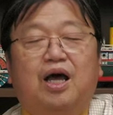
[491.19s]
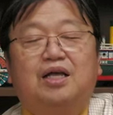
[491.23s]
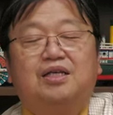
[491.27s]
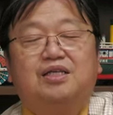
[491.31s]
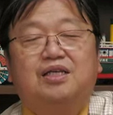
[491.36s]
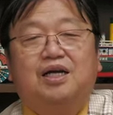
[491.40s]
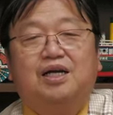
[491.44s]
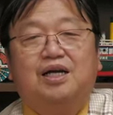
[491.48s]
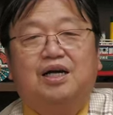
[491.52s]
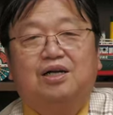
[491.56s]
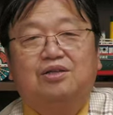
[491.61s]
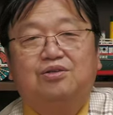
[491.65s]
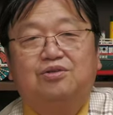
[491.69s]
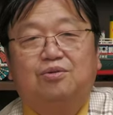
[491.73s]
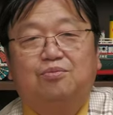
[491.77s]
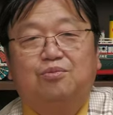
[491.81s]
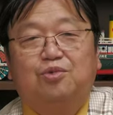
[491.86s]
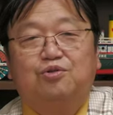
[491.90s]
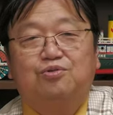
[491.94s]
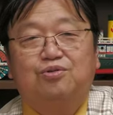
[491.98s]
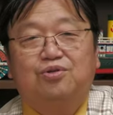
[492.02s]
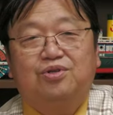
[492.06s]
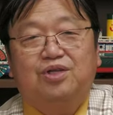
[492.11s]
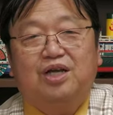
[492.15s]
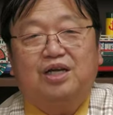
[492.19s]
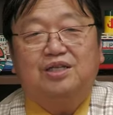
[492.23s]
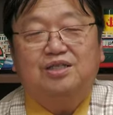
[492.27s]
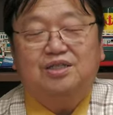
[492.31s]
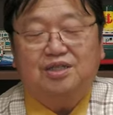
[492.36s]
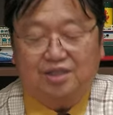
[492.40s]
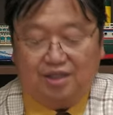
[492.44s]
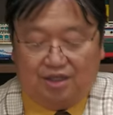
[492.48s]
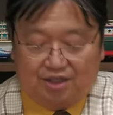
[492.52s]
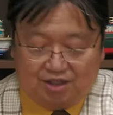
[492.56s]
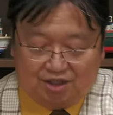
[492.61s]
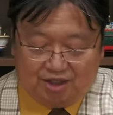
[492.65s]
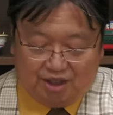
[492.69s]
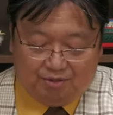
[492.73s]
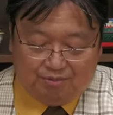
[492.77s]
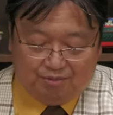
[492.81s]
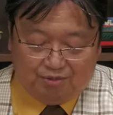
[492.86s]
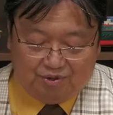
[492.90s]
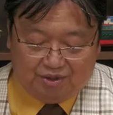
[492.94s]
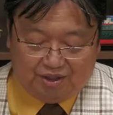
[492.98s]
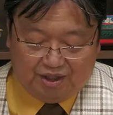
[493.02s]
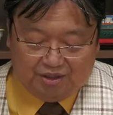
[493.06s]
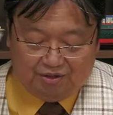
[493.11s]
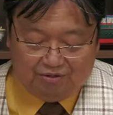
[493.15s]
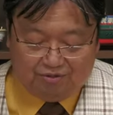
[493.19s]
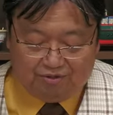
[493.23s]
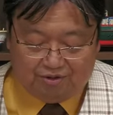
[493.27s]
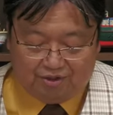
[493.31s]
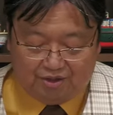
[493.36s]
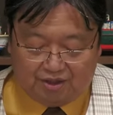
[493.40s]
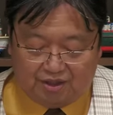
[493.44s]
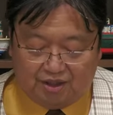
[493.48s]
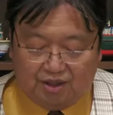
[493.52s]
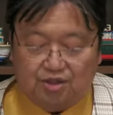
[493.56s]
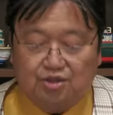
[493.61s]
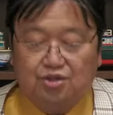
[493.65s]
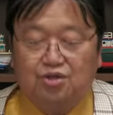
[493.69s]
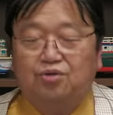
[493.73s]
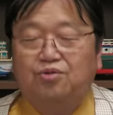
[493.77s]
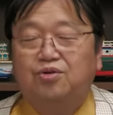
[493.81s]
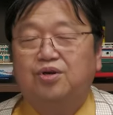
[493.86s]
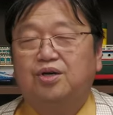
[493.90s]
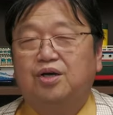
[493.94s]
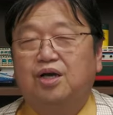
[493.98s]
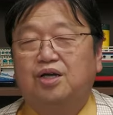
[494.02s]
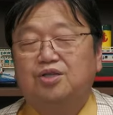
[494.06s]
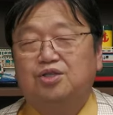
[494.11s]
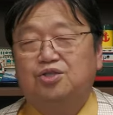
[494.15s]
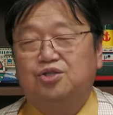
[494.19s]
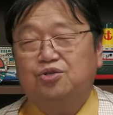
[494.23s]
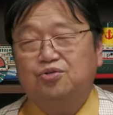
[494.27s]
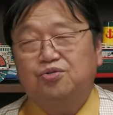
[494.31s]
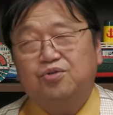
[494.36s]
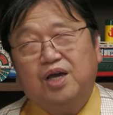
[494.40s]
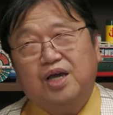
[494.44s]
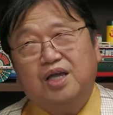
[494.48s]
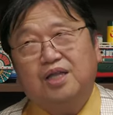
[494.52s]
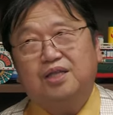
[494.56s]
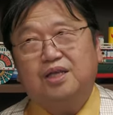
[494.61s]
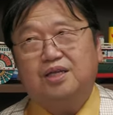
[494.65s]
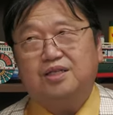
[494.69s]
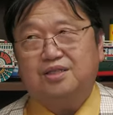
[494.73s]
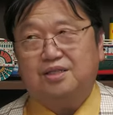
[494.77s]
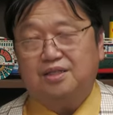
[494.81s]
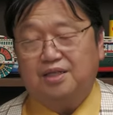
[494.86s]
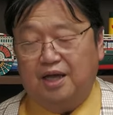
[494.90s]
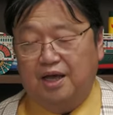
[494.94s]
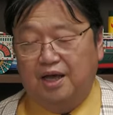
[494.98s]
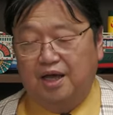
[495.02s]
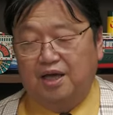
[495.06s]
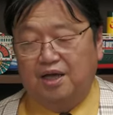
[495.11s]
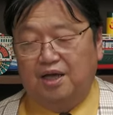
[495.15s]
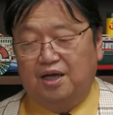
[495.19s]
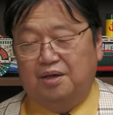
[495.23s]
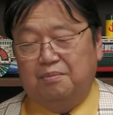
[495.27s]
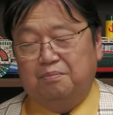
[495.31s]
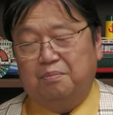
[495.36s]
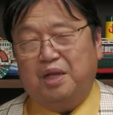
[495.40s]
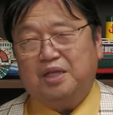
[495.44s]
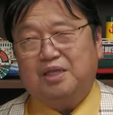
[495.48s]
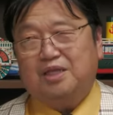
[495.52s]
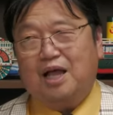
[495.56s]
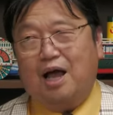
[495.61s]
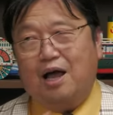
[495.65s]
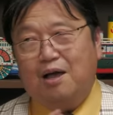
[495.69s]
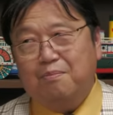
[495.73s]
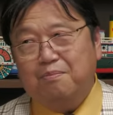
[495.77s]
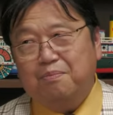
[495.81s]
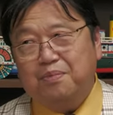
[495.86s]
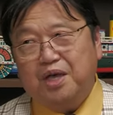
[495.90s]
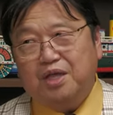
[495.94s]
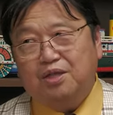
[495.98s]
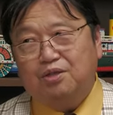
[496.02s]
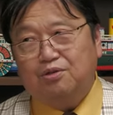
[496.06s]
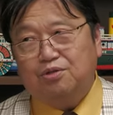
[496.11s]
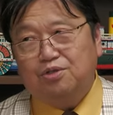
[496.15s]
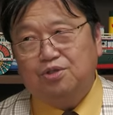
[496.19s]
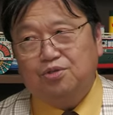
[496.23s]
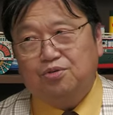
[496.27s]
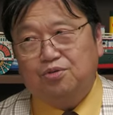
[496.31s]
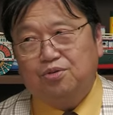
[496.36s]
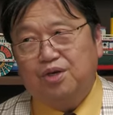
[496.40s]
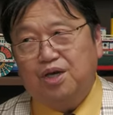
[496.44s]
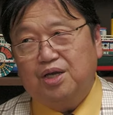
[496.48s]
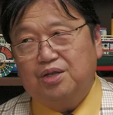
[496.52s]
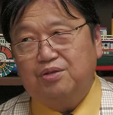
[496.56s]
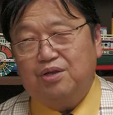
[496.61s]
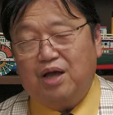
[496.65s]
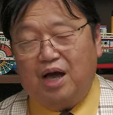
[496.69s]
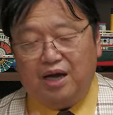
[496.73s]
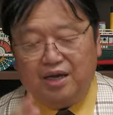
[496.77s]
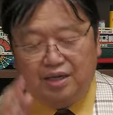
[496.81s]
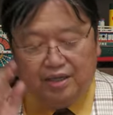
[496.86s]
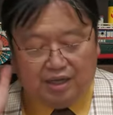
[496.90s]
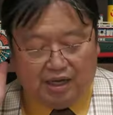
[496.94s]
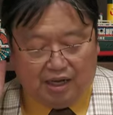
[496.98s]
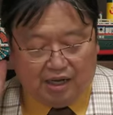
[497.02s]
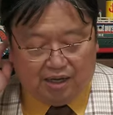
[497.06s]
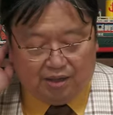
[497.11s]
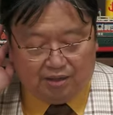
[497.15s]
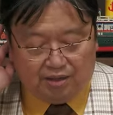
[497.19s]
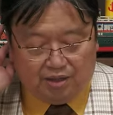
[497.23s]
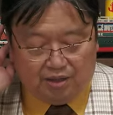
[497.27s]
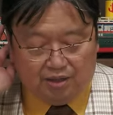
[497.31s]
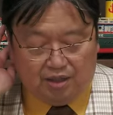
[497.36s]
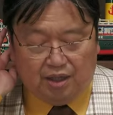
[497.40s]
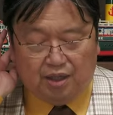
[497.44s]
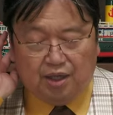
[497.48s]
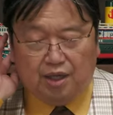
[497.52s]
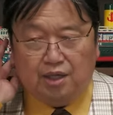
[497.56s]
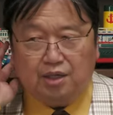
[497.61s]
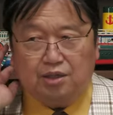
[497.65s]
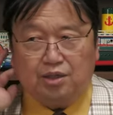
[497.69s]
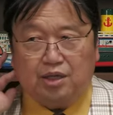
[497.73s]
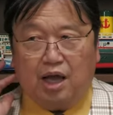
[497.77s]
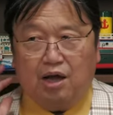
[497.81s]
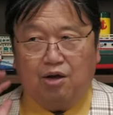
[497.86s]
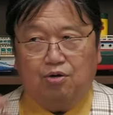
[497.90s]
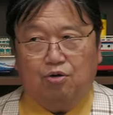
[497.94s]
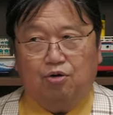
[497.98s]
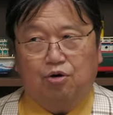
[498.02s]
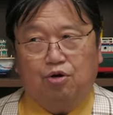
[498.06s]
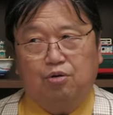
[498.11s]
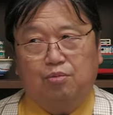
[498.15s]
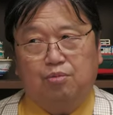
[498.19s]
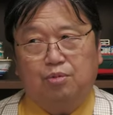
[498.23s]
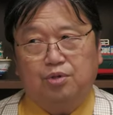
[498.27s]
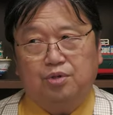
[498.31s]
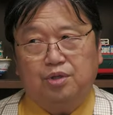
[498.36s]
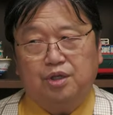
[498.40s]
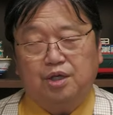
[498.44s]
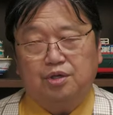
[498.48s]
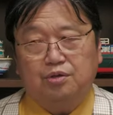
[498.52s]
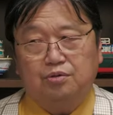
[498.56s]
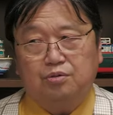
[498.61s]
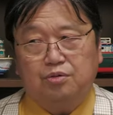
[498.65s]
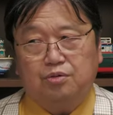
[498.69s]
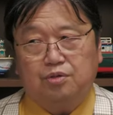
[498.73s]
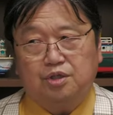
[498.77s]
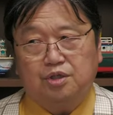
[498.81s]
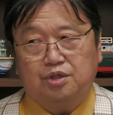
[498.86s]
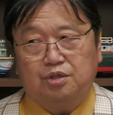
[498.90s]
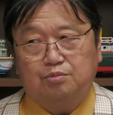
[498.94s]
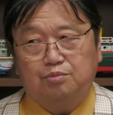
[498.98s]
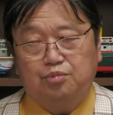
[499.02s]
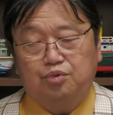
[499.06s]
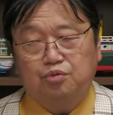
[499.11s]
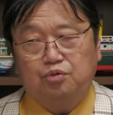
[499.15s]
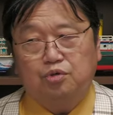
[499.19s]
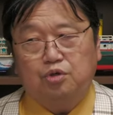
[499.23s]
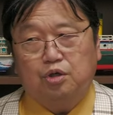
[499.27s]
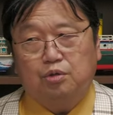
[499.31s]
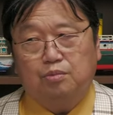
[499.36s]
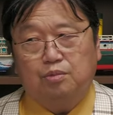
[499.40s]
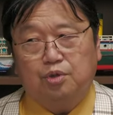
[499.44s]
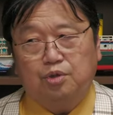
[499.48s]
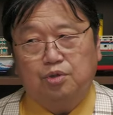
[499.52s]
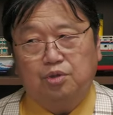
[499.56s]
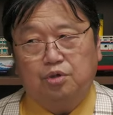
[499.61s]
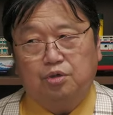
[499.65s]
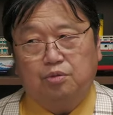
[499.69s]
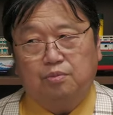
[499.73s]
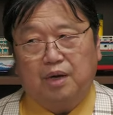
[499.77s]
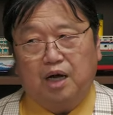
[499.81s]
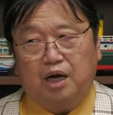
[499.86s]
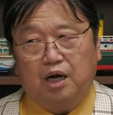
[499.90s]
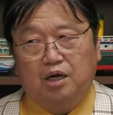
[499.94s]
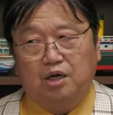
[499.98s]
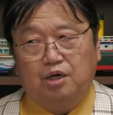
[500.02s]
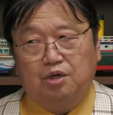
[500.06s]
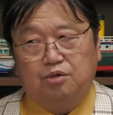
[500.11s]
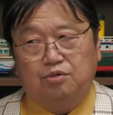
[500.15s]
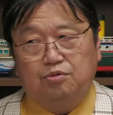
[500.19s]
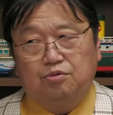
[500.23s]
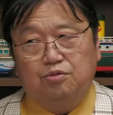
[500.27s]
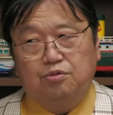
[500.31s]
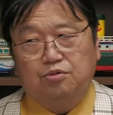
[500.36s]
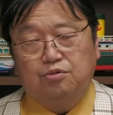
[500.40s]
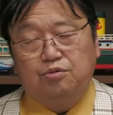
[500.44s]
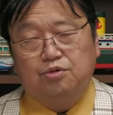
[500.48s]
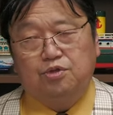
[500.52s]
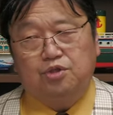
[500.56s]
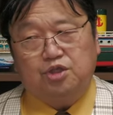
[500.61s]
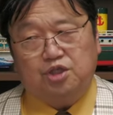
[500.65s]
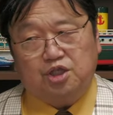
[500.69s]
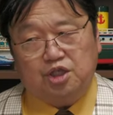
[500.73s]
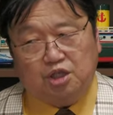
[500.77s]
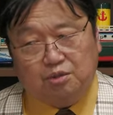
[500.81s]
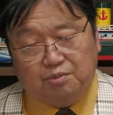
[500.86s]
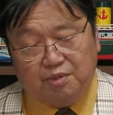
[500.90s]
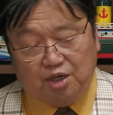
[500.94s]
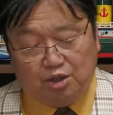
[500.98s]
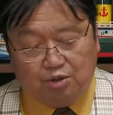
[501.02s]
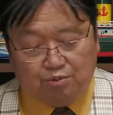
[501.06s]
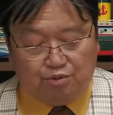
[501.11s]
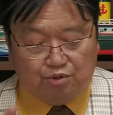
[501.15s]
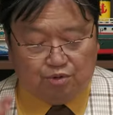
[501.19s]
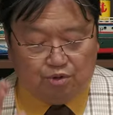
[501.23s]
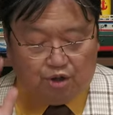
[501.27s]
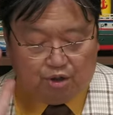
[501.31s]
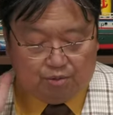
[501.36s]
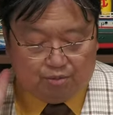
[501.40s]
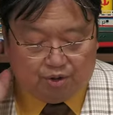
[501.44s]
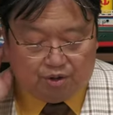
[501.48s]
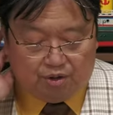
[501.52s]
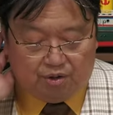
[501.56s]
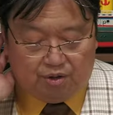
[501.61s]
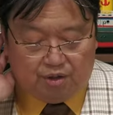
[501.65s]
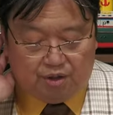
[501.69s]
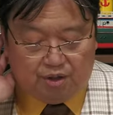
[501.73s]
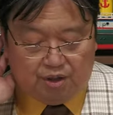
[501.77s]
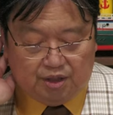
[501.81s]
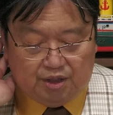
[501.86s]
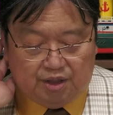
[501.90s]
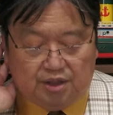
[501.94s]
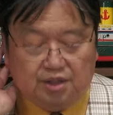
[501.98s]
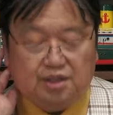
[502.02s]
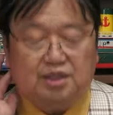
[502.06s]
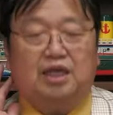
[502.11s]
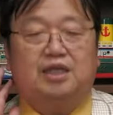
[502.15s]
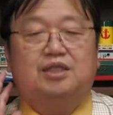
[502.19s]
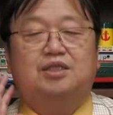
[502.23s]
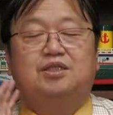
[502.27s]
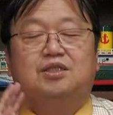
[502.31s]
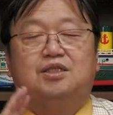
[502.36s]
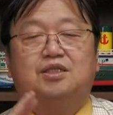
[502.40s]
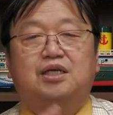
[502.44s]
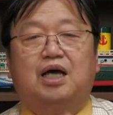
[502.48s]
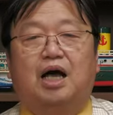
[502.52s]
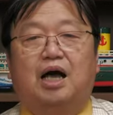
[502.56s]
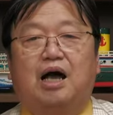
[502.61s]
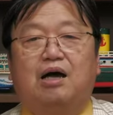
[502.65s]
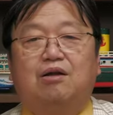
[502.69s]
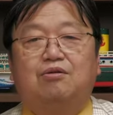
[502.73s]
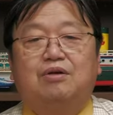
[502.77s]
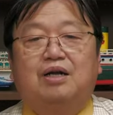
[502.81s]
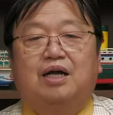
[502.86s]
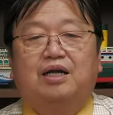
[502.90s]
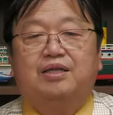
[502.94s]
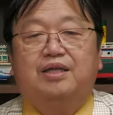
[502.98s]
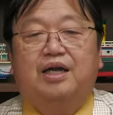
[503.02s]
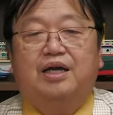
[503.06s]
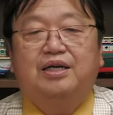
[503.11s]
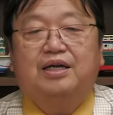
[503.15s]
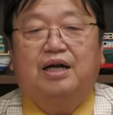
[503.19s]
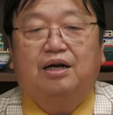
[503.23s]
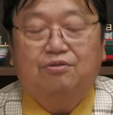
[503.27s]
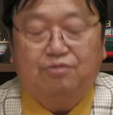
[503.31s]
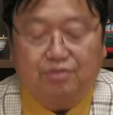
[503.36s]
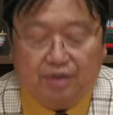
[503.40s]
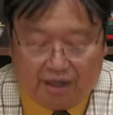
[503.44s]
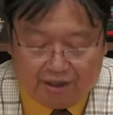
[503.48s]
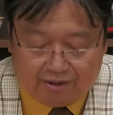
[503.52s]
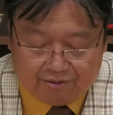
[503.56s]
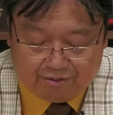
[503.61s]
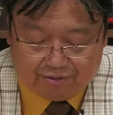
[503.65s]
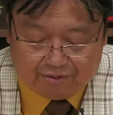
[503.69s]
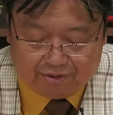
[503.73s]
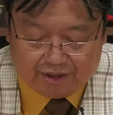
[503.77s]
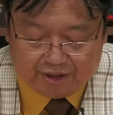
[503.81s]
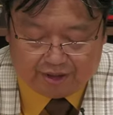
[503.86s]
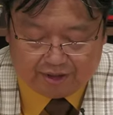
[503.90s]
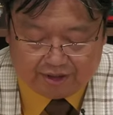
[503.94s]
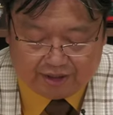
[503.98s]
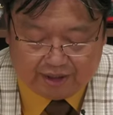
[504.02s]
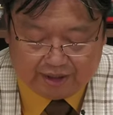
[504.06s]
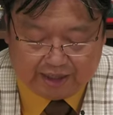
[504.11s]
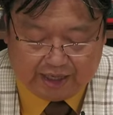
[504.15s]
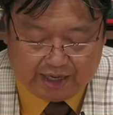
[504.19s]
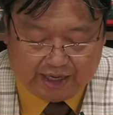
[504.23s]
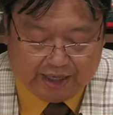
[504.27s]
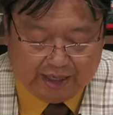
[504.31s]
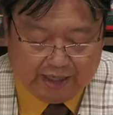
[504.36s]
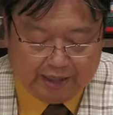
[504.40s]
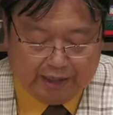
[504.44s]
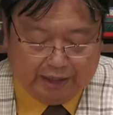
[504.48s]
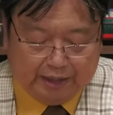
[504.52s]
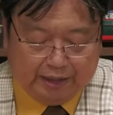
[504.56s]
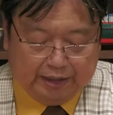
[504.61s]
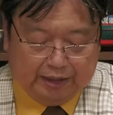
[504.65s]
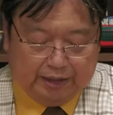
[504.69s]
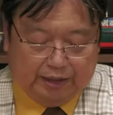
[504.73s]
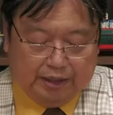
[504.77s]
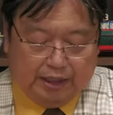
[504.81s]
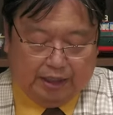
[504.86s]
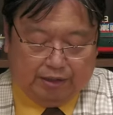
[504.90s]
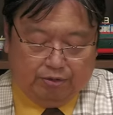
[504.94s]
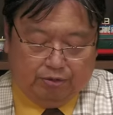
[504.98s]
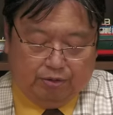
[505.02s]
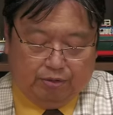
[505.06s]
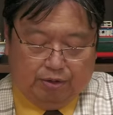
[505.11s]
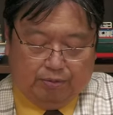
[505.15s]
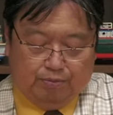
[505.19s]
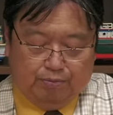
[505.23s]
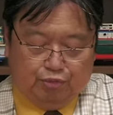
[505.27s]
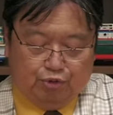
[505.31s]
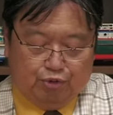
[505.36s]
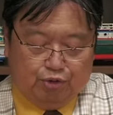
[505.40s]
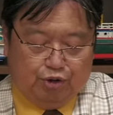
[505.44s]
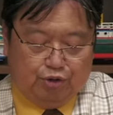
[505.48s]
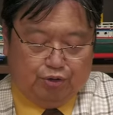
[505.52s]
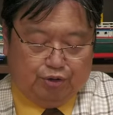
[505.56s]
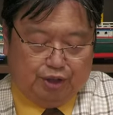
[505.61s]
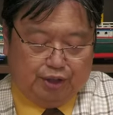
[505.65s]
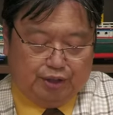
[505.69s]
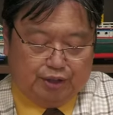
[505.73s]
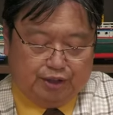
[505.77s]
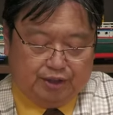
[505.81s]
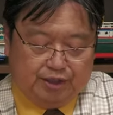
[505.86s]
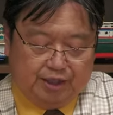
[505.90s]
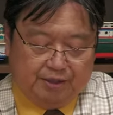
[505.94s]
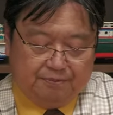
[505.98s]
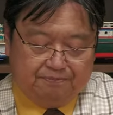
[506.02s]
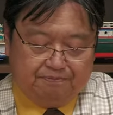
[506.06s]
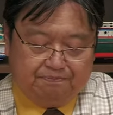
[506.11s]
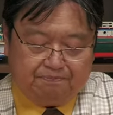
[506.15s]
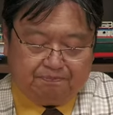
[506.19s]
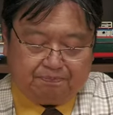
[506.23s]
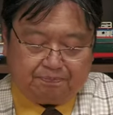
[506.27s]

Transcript: ラー作家の僕の大好きなスティーブン・キングのですね長中編ですね、まあ、短編と長編の間、えー、単行本でいうとですね文庫本のまあ薄いめの文庫本いっさつあるかないかぐらいのですね流れあの分量ですね。